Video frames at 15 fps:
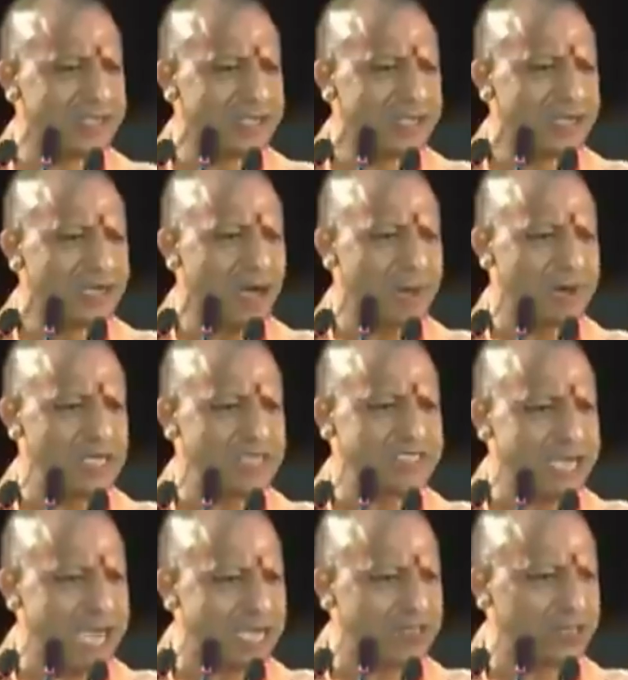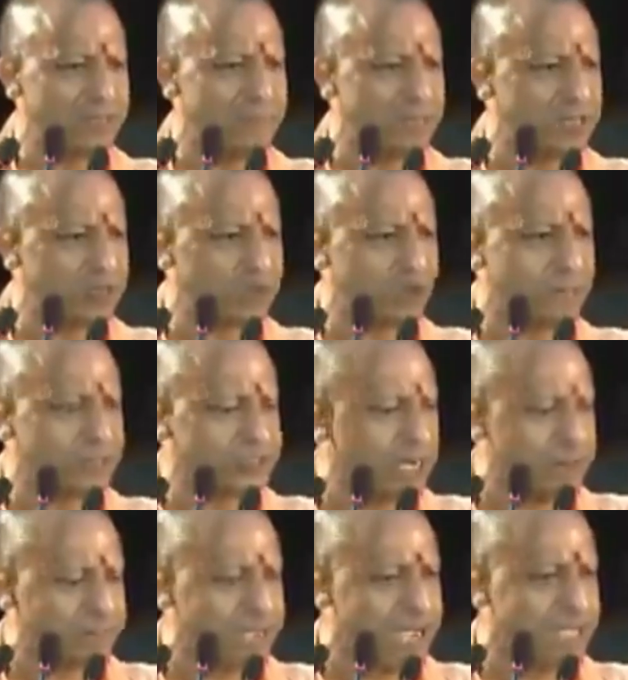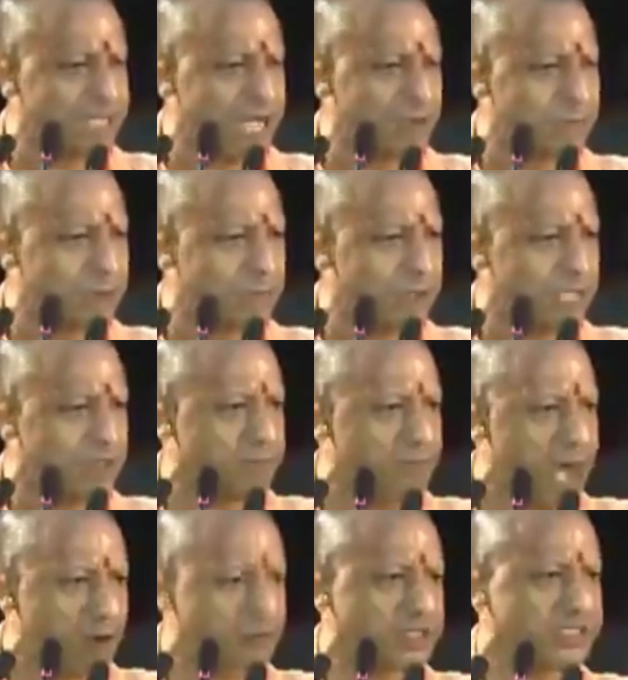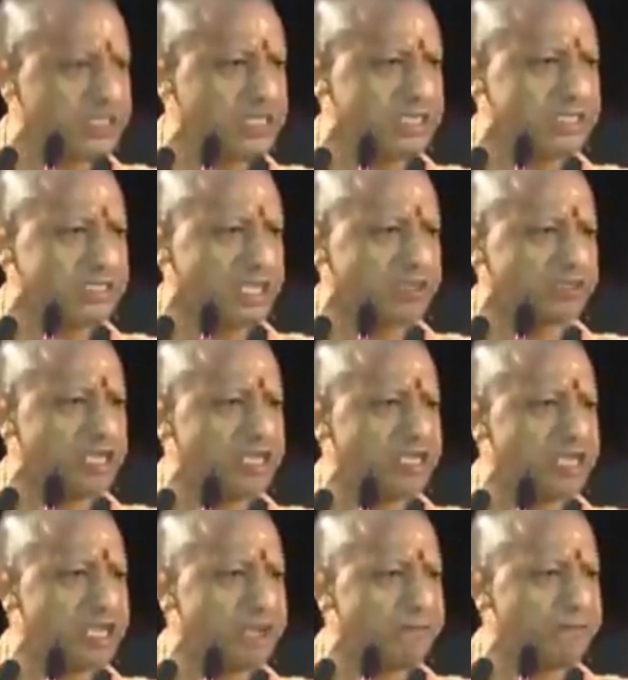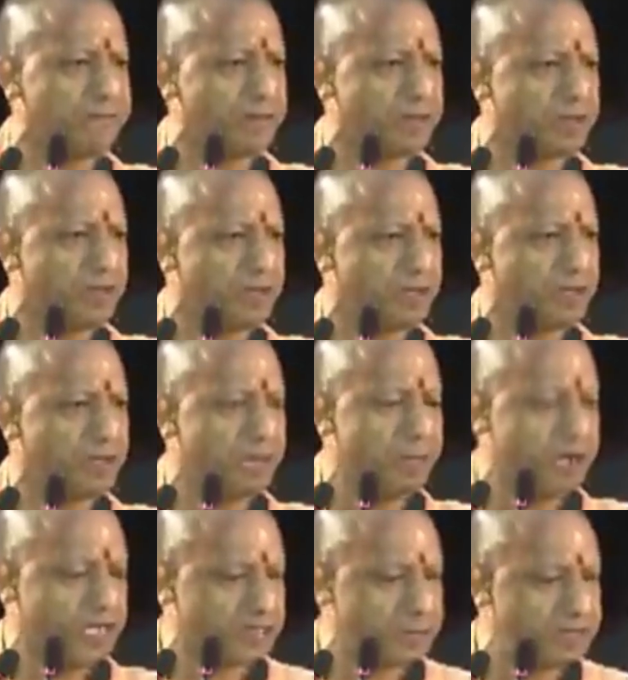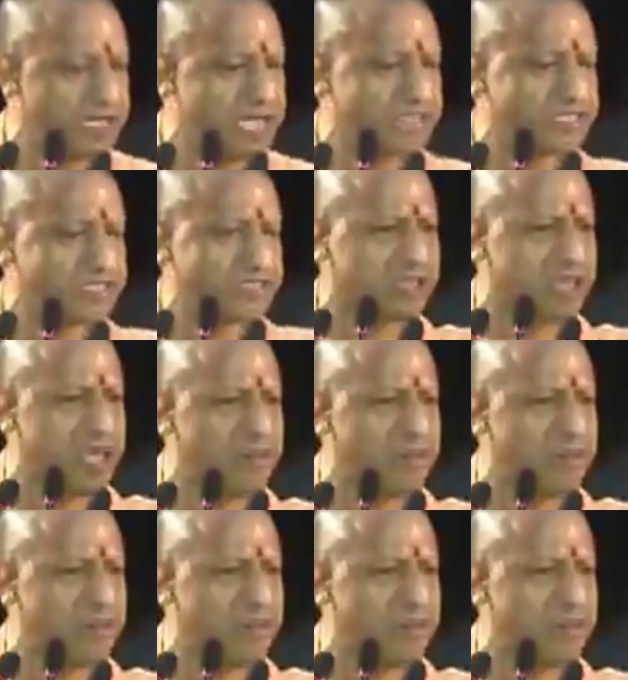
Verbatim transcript: उत्तर प्रदेश के सीएम योगी आदित्यनाथ सहित पार्टी के शीर्ष नेता इस बैठक में शामिल हुए